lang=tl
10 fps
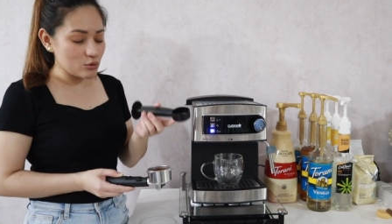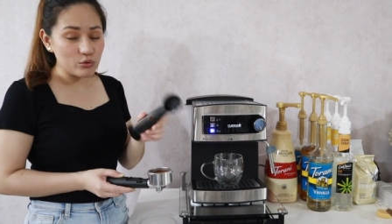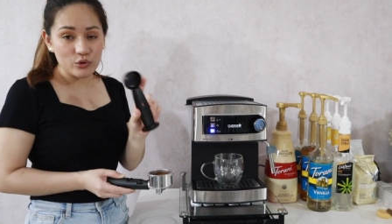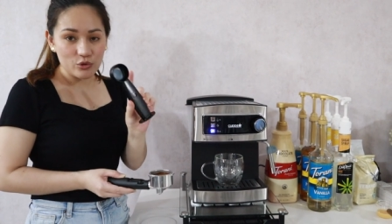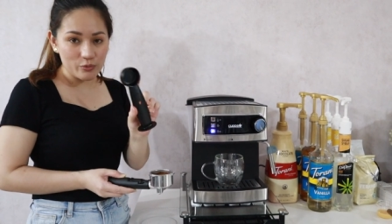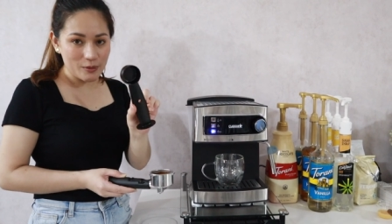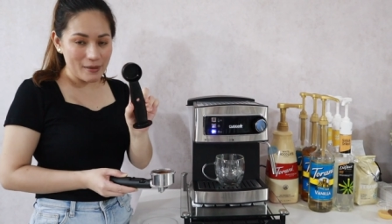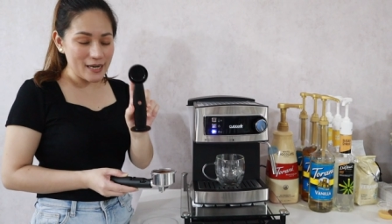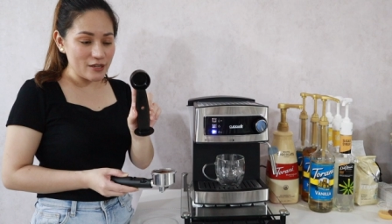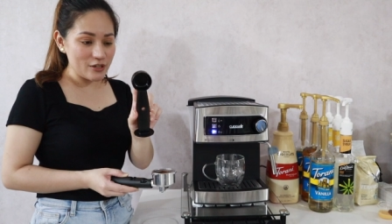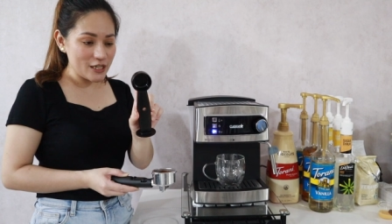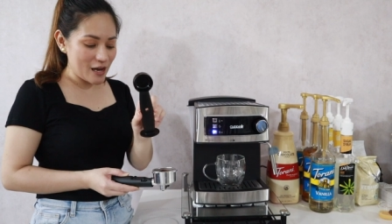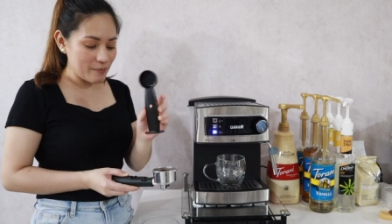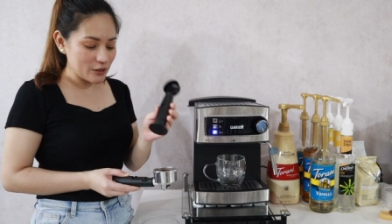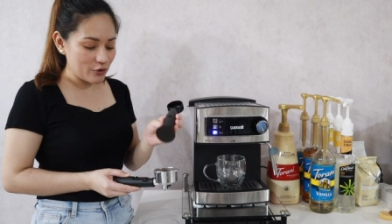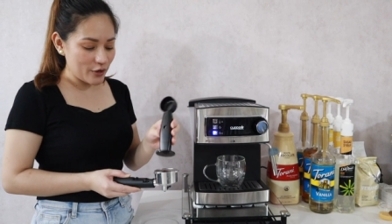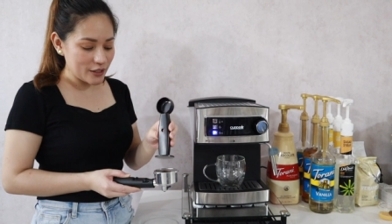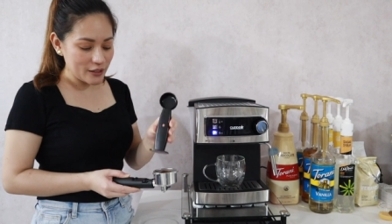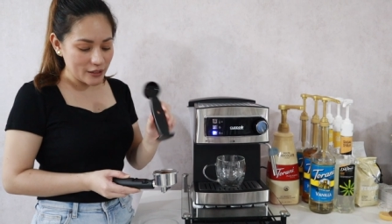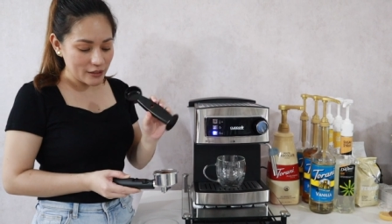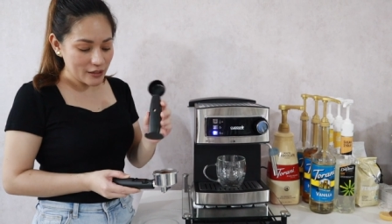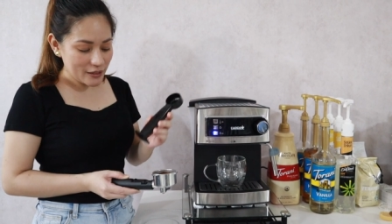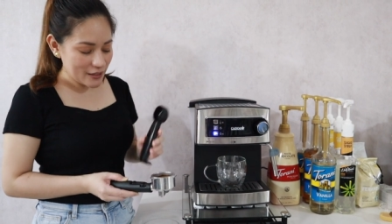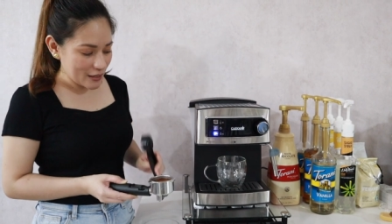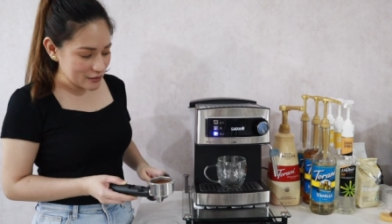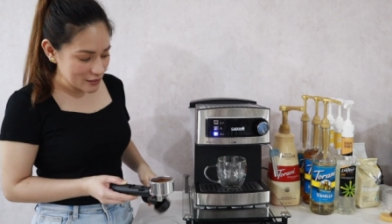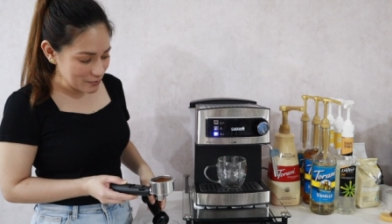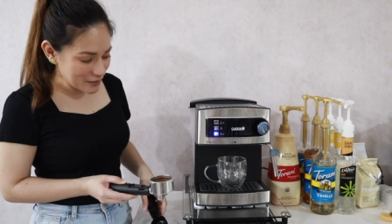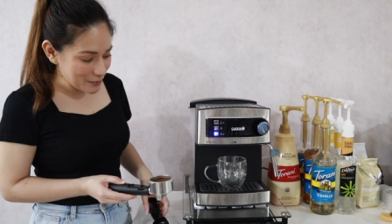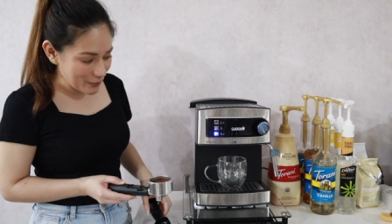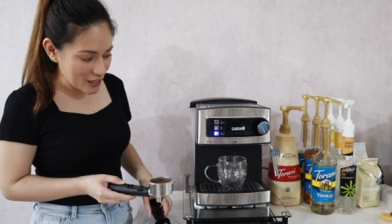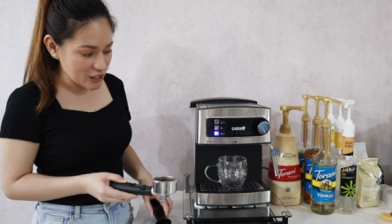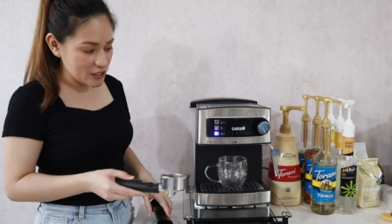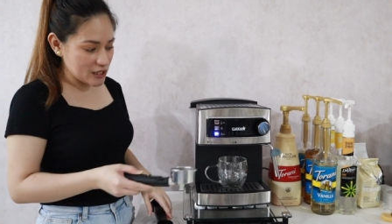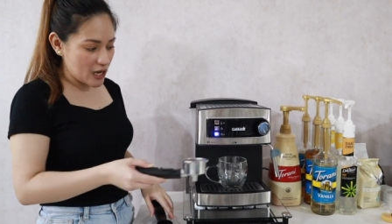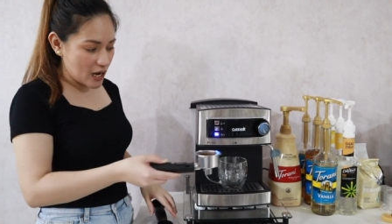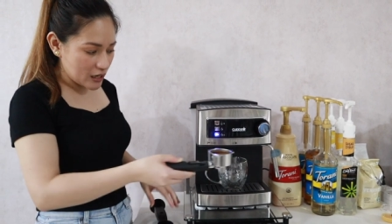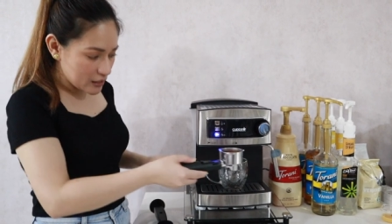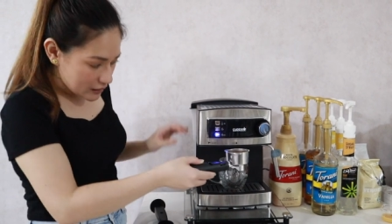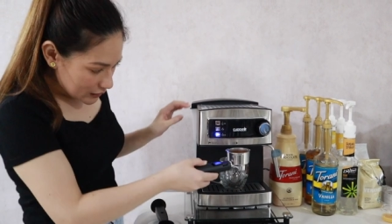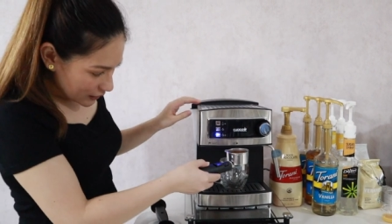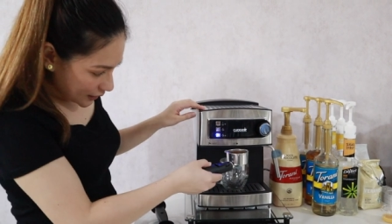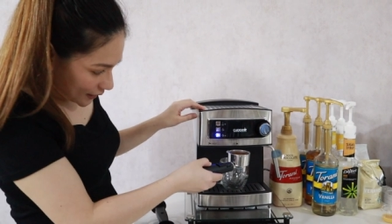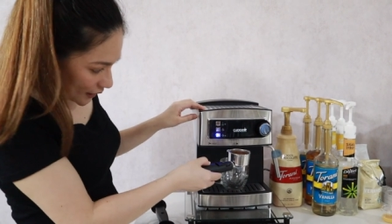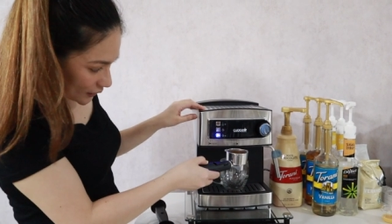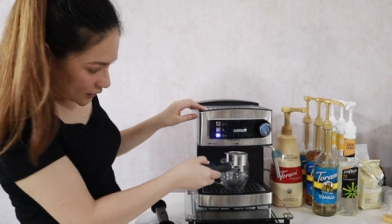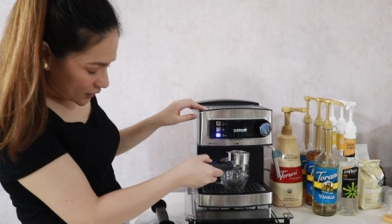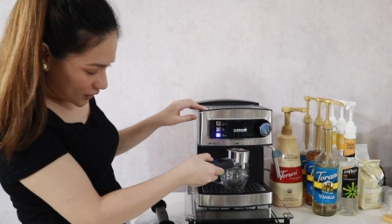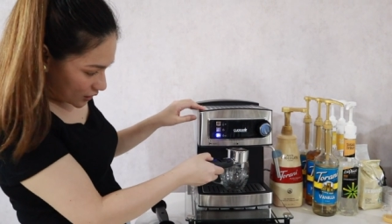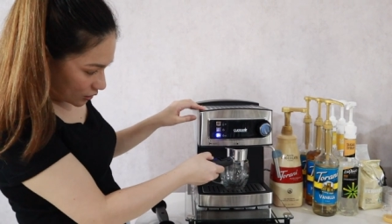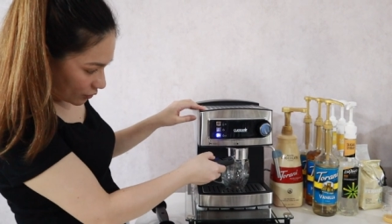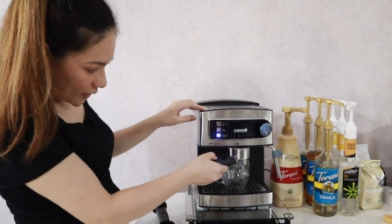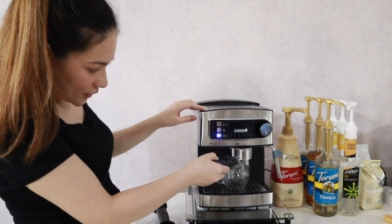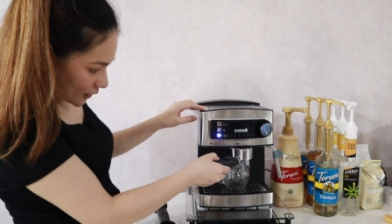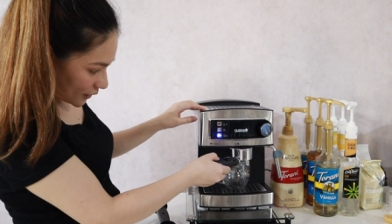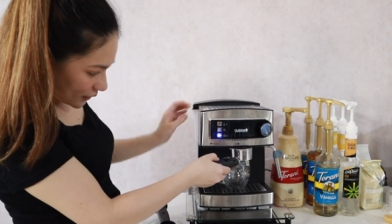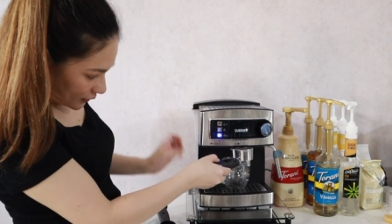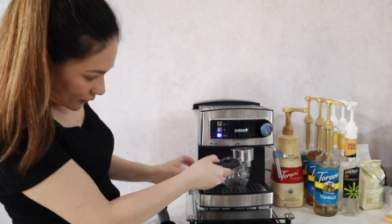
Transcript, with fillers: Two scoops pala yung ginamit ko. And then, yan. Same thing process lang. Lagay natin siya dito and then,